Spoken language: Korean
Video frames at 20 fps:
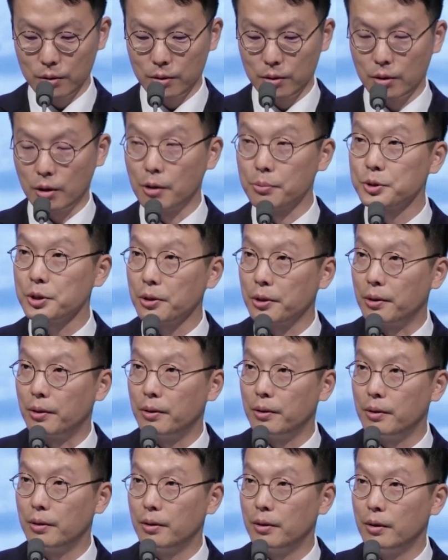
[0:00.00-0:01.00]
없어요.
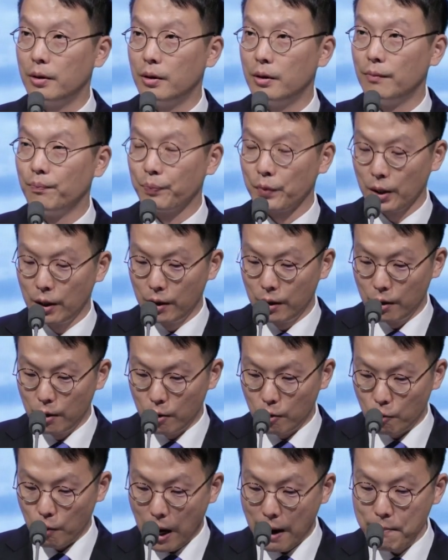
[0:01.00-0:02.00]

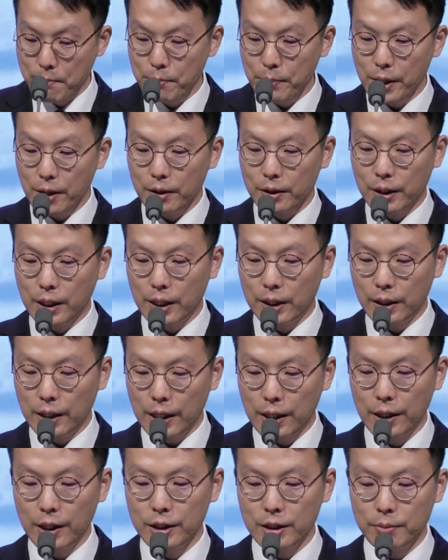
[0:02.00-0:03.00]
완벽한
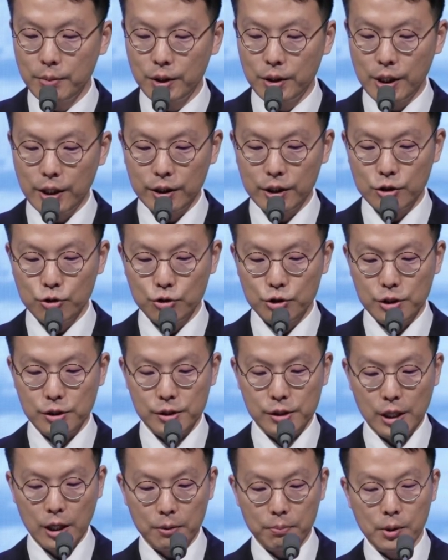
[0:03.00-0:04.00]
하나님이 내게 주신
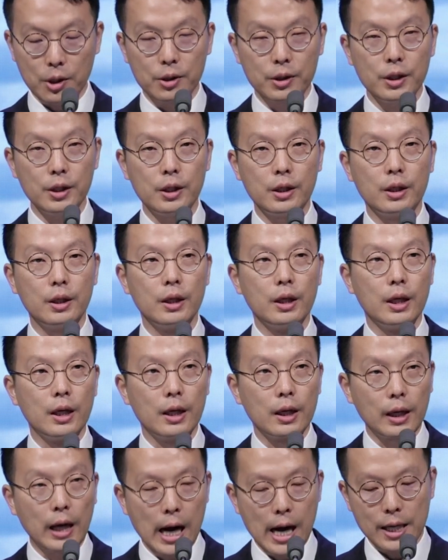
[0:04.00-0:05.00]
생명이
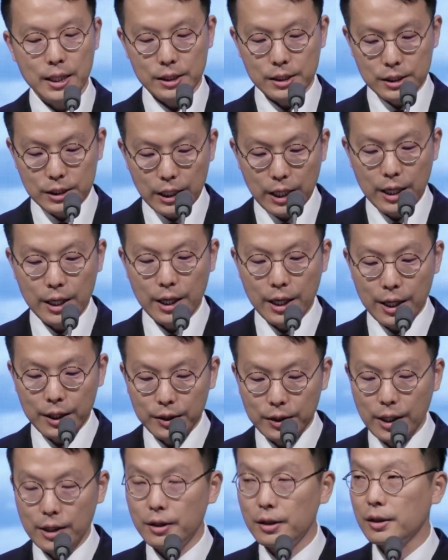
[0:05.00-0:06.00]
각자의
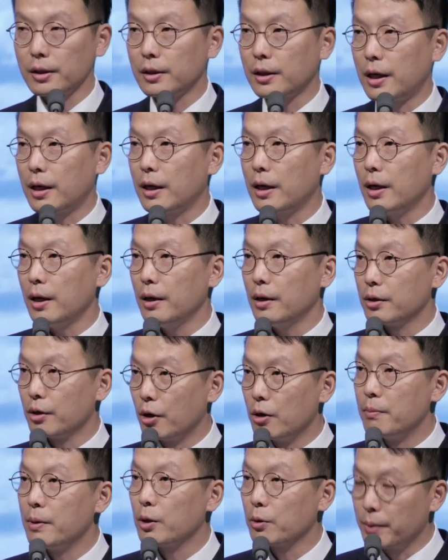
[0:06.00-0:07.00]
때를 따라
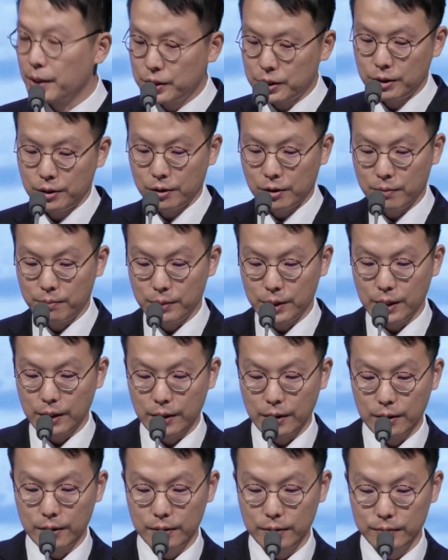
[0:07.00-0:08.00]
열매로 맺히는 겁니다.
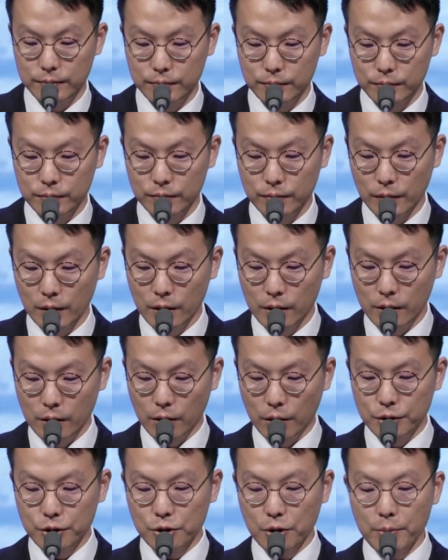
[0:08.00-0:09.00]

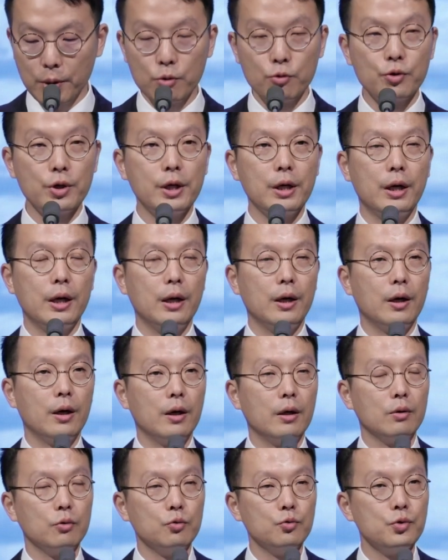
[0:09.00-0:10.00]
어쩌면 우리가
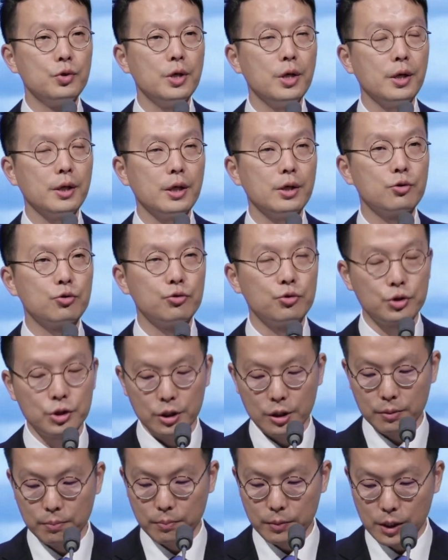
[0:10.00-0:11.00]
우리에게
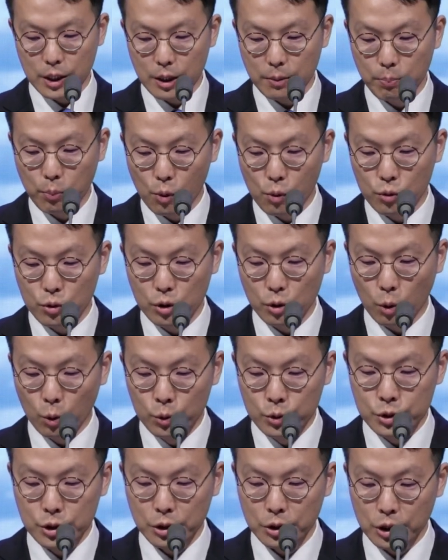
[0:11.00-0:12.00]
주신 이 복을
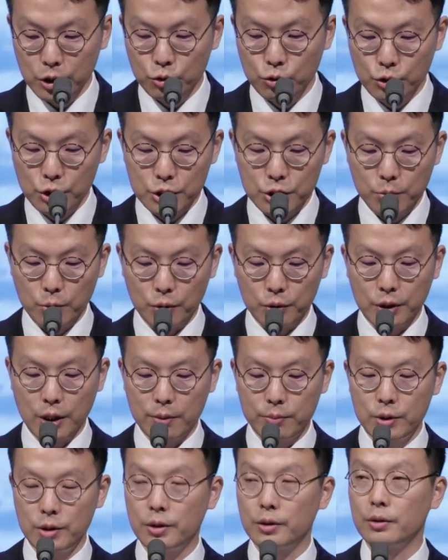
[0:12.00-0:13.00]
온전히 누리지
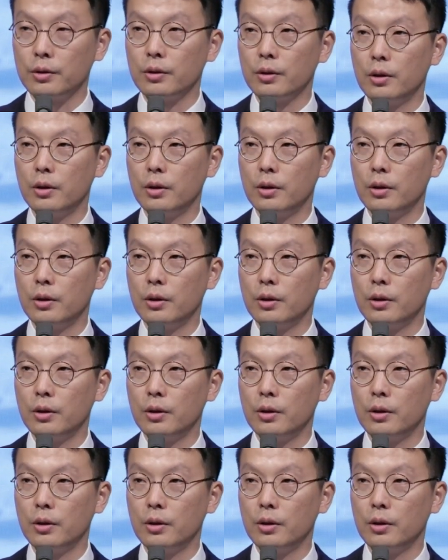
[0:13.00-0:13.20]
못함은